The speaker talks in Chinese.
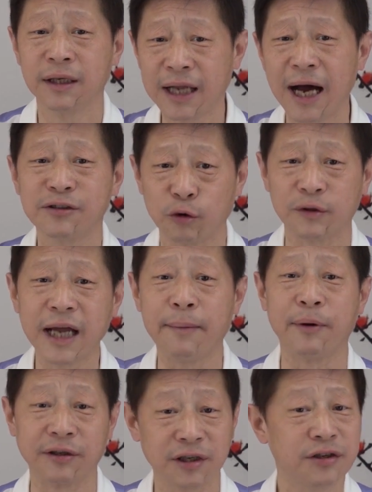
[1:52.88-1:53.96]
他所代
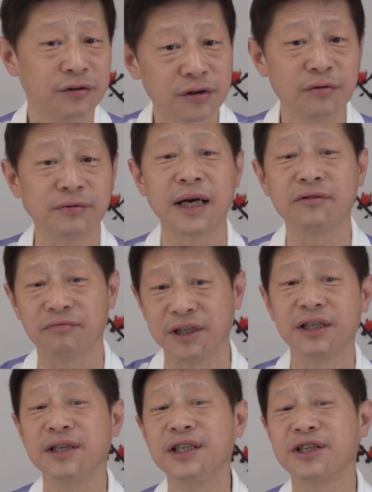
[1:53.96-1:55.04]
表的就是共产主义
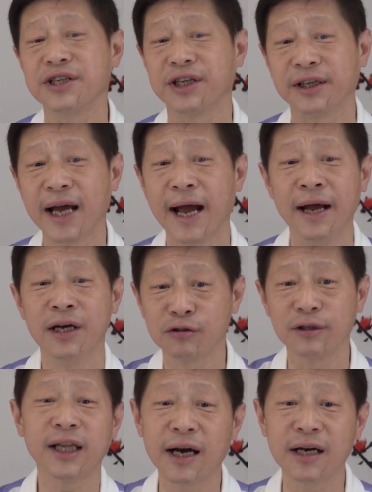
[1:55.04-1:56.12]
的意识形态，
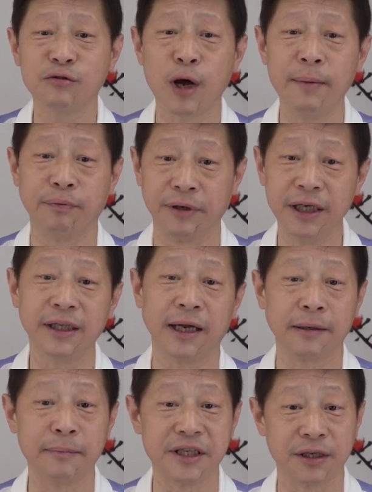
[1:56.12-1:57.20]
所以他恨川普一点
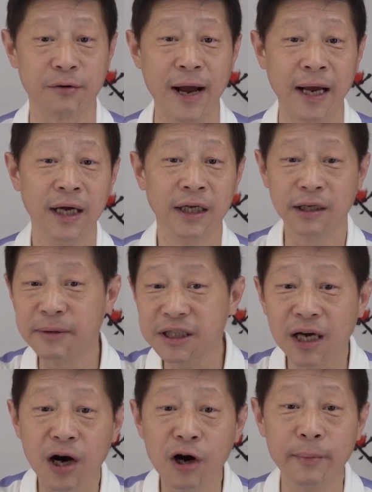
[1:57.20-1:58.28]
都不奇怪。那么
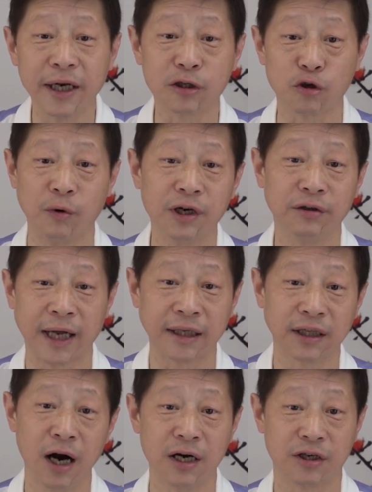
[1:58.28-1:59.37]
这个后面的总后台
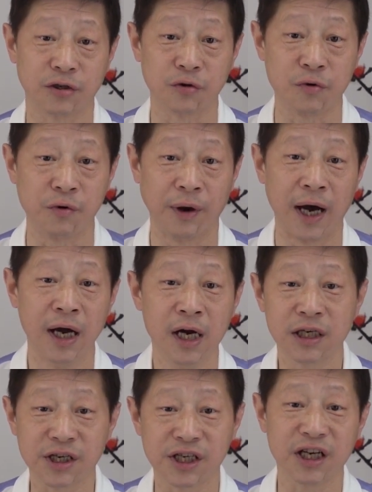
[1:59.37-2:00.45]
当然是中共了，
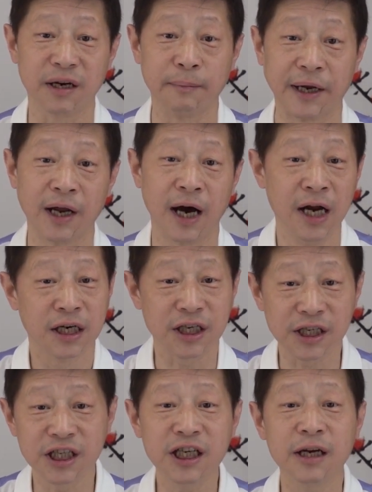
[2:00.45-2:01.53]
是习近平了，是
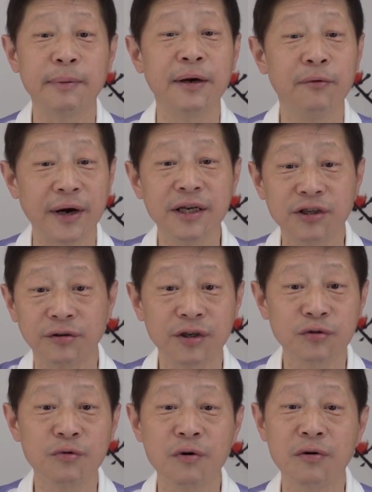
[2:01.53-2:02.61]
习近平为首的中国